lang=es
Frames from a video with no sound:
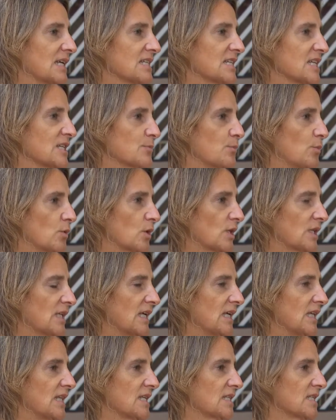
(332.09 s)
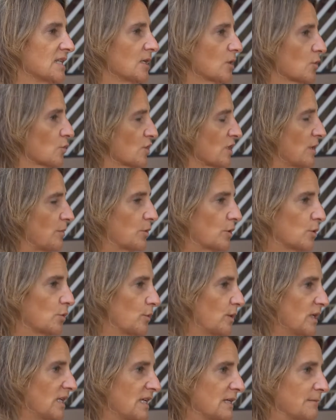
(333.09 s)
que se exporta desde Rusia por
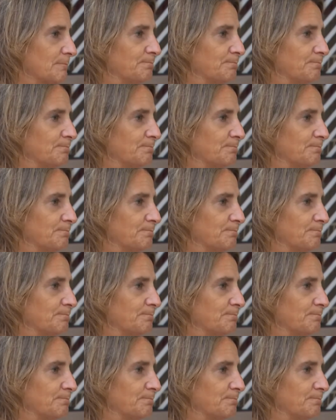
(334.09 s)
tubería.